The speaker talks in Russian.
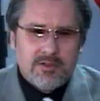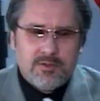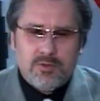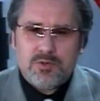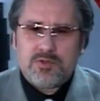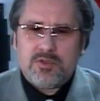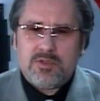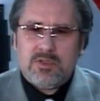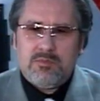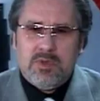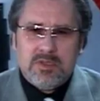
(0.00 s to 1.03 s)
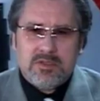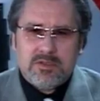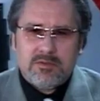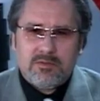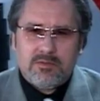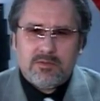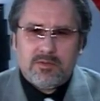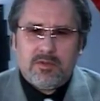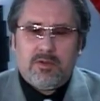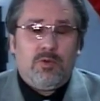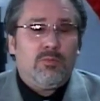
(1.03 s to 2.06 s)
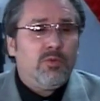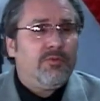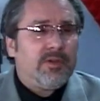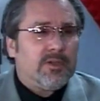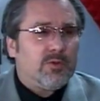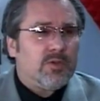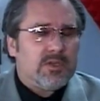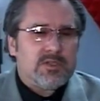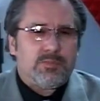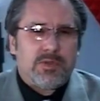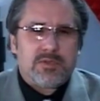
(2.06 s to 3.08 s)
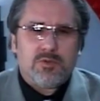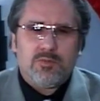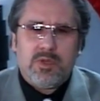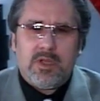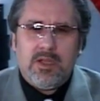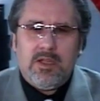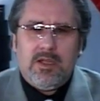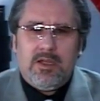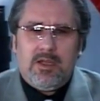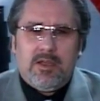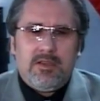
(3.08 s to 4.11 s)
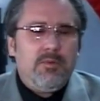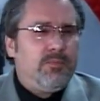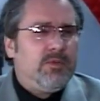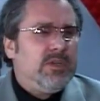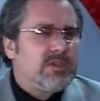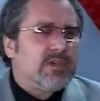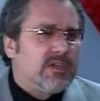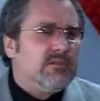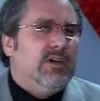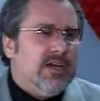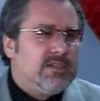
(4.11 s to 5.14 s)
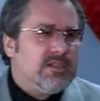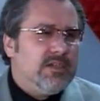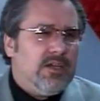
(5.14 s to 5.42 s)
должен иметь любовь, которая способна не, не скрывать,